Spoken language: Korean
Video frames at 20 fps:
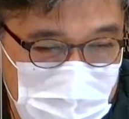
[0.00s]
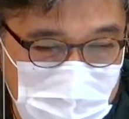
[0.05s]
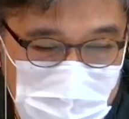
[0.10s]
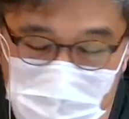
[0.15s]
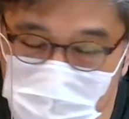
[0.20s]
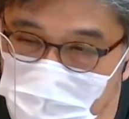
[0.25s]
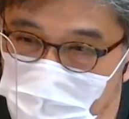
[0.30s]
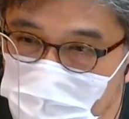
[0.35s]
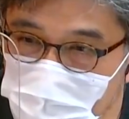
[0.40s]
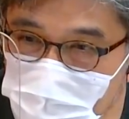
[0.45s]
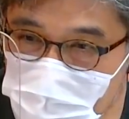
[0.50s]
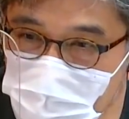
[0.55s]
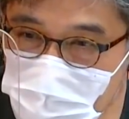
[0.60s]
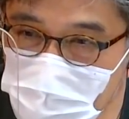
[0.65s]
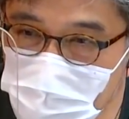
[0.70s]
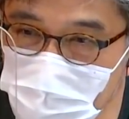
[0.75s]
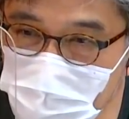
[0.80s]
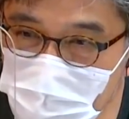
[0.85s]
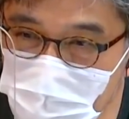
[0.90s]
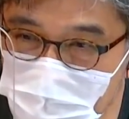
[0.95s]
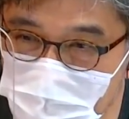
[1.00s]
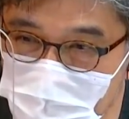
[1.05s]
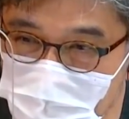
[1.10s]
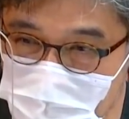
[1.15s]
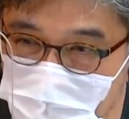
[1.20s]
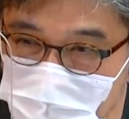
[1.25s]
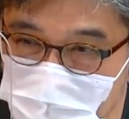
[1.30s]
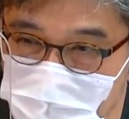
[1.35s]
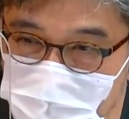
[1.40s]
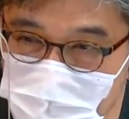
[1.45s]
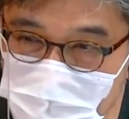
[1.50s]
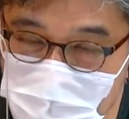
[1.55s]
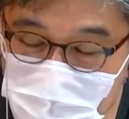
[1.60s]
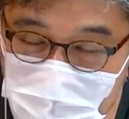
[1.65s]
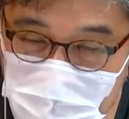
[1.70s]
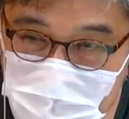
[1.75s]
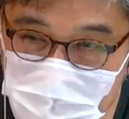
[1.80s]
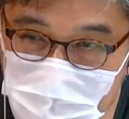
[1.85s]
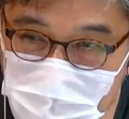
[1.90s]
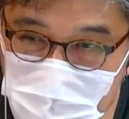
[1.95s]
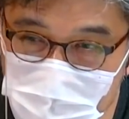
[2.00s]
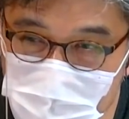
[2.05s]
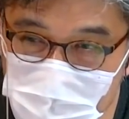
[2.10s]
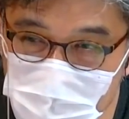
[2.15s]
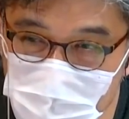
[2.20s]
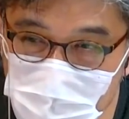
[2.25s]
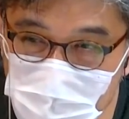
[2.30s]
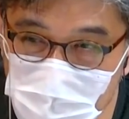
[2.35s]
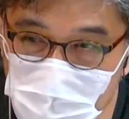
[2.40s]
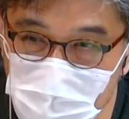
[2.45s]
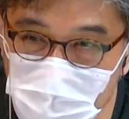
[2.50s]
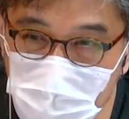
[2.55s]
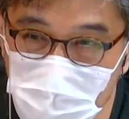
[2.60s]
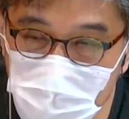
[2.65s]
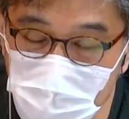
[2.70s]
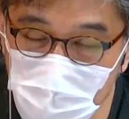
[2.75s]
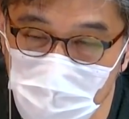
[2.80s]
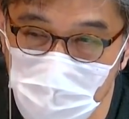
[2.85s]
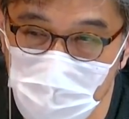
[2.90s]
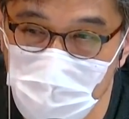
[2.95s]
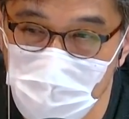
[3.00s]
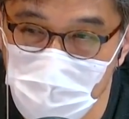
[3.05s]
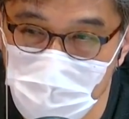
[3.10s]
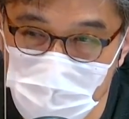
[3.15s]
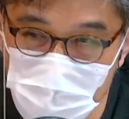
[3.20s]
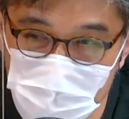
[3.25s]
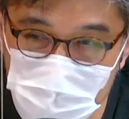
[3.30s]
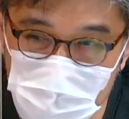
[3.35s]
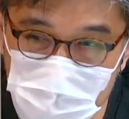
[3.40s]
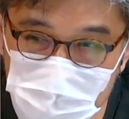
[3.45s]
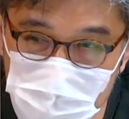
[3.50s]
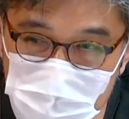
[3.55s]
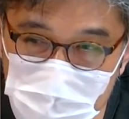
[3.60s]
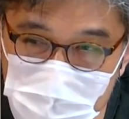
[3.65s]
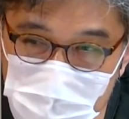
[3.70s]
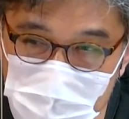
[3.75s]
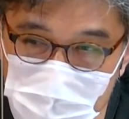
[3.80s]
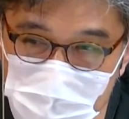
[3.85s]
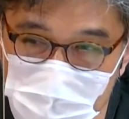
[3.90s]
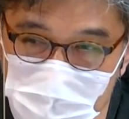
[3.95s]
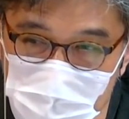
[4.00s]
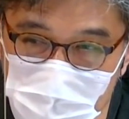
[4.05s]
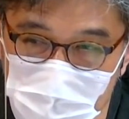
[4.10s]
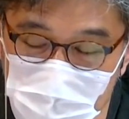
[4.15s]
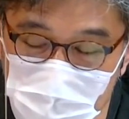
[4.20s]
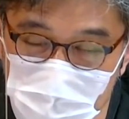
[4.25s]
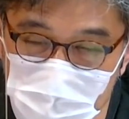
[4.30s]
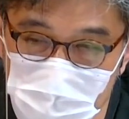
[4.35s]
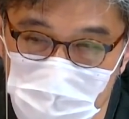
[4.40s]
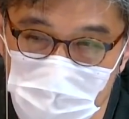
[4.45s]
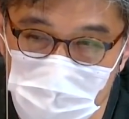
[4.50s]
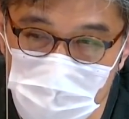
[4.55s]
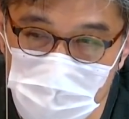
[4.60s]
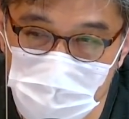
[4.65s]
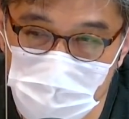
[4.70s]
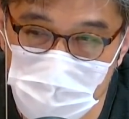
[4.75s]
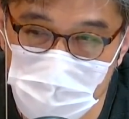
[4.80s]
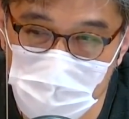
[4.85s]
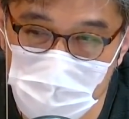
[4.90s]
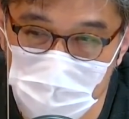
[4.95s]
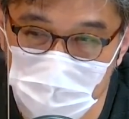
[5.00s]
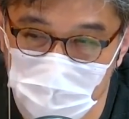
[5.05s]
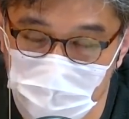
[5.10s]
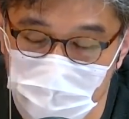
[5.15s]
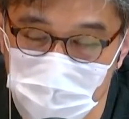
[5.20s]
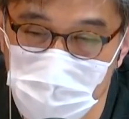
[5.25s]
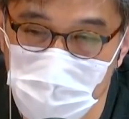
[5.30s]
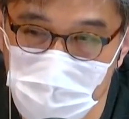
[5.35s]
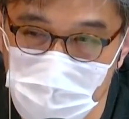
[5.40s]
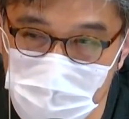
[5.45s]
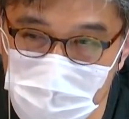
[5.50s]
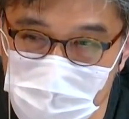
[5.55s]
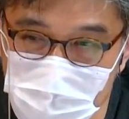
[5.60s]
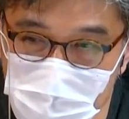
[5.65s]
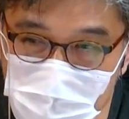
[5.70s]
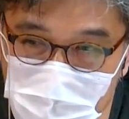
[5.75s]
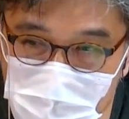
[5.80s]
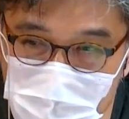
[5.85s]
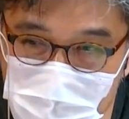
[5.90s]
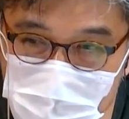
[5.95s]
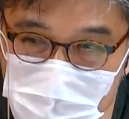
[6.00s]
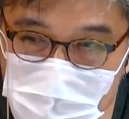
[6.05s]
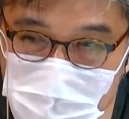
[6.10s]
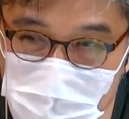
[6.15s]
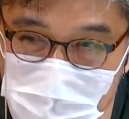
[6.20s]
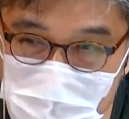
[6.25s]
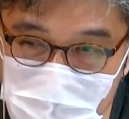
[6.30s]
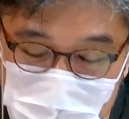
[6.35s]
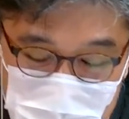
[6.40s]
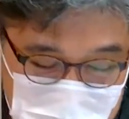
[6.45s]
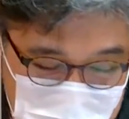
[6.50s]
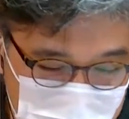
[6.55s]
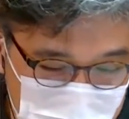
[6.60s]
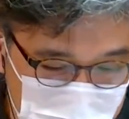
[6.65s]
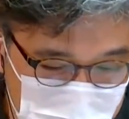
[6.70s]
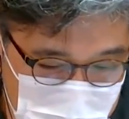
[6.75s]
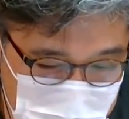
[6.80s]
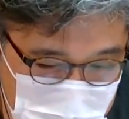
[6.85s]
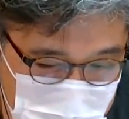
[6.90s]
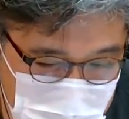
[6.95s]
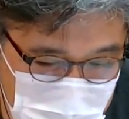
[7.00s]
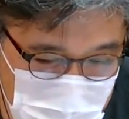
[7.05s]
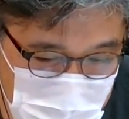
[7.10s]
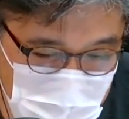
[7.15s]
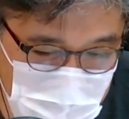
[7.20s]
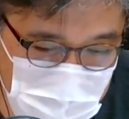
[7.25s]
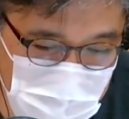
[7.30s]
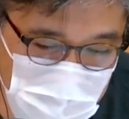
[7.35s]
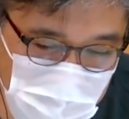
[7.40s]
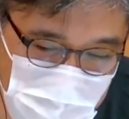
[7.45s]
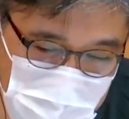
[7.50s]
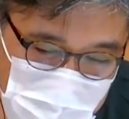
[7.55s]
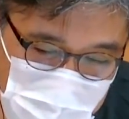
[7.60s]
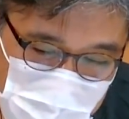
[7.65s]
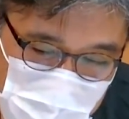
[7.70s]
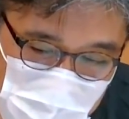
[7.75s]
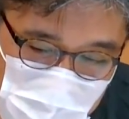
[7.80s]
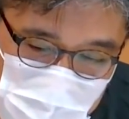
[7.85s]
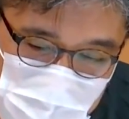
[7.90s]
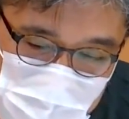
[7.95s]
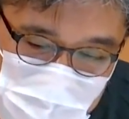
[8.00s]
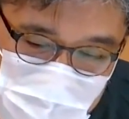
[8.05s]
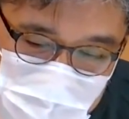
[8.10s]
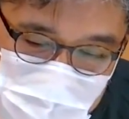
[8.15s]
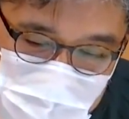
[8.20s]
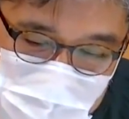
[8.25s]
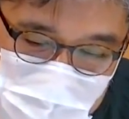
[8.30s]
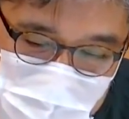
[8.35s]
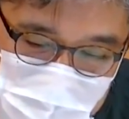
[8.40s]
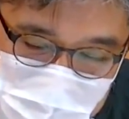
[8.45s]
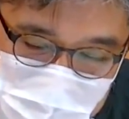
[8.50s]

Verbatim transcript: 대선 도전에 나설 거다라는 얘기는 사실은 뭐 거의 공공연한 비밀처럼 다 입에 오르내렸던 얘기 아닙니까? 그렇죠. 근 왜냐하면 보선 후가 이제